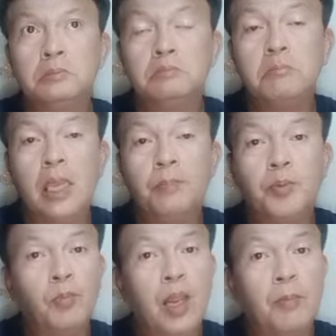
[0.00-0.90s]
may
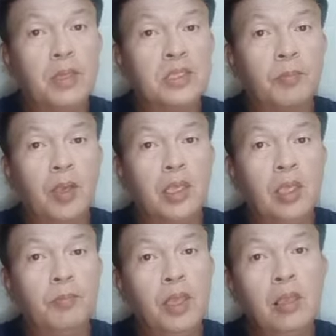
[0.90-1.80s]
problema sa
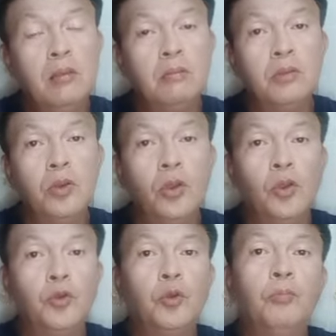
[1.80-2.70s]
pag-ibig,
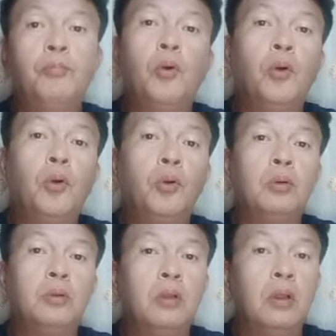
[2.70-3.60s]
yun
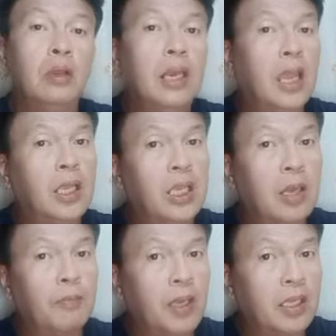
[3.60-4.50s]
pong laging
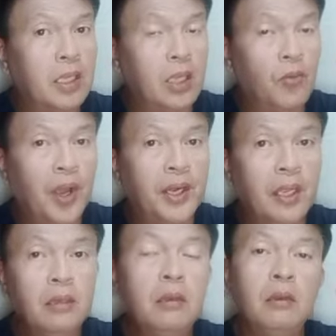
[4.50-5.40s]

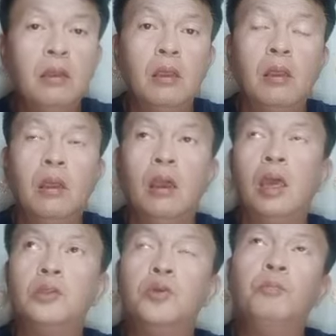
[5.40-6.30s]
napag-iiwanan
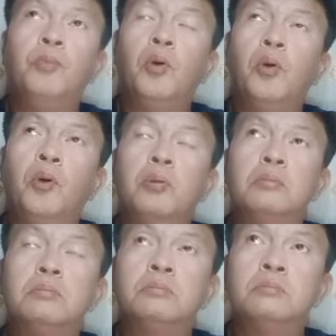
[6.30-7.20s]
at yun pong
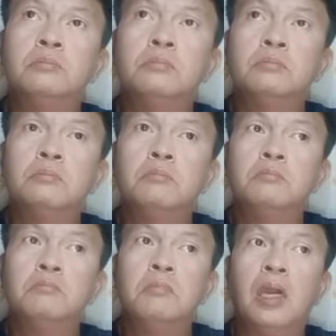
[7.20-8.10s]

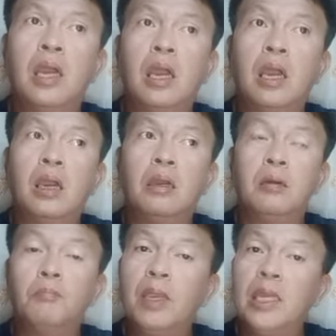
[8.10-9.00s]
mga
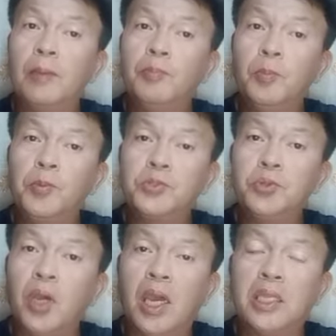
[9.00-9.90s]
may
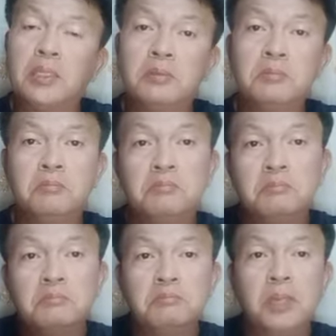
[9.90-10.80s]
napupusuan
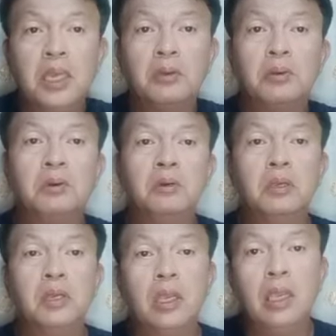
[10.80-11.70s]
pero
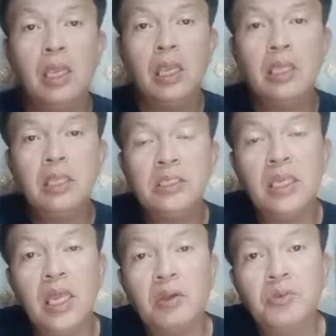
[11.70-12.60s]
hindi
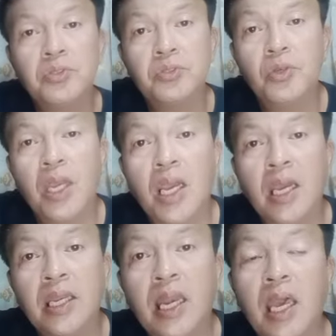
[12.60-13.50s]
sila gusto ng
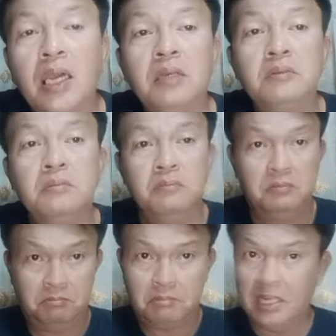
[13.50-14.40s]
kanilang
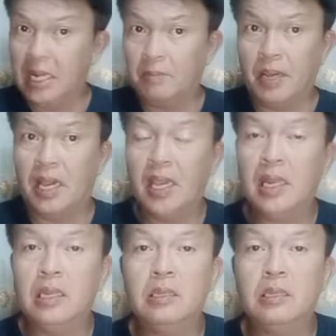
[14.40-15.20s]
minamahal